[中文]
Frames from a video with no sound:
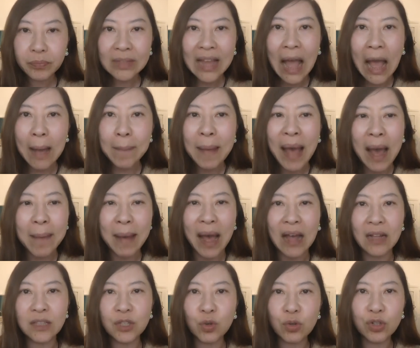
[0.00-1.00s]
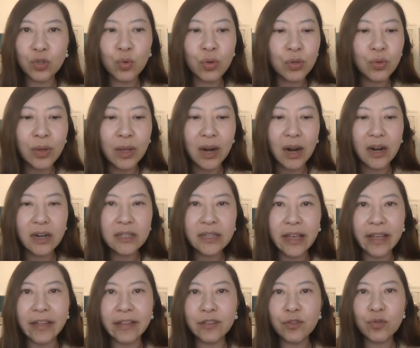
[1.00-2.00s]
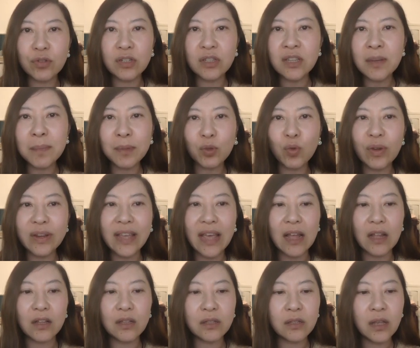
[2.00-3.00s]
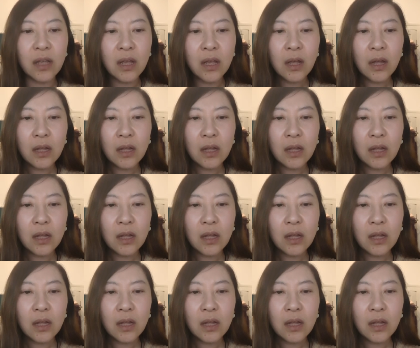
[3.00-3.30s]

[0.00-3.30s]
他爸爸九十多岁了，而且就是这么多年